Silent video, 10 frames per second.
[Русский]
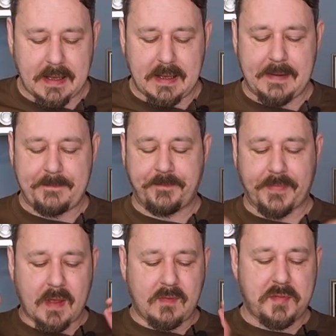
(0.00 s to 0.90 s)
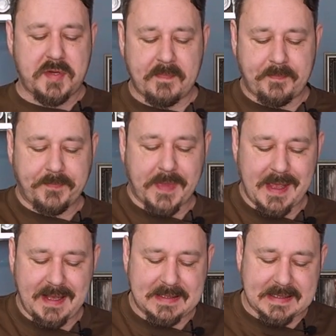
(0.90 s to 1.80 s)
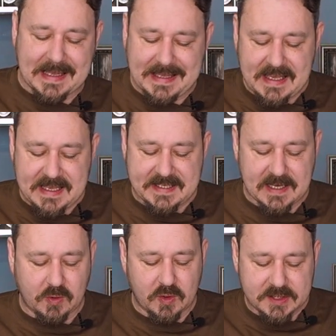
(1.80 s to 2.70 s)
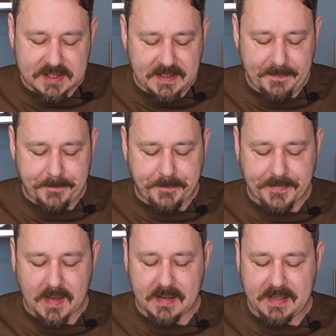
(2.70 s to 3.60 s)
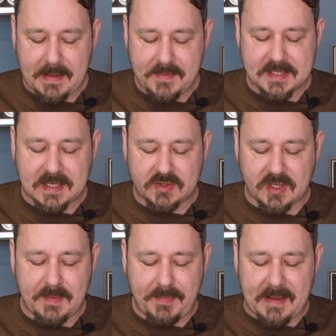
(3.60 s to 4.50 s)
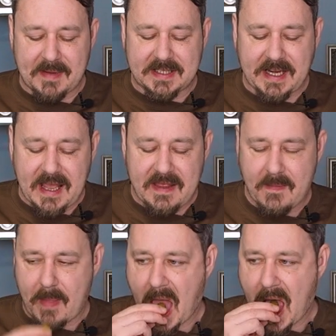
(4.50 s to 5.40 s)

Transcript: Э, в общем, это такие себе огурцы. Я бы не сказал, что они прямо дрянь.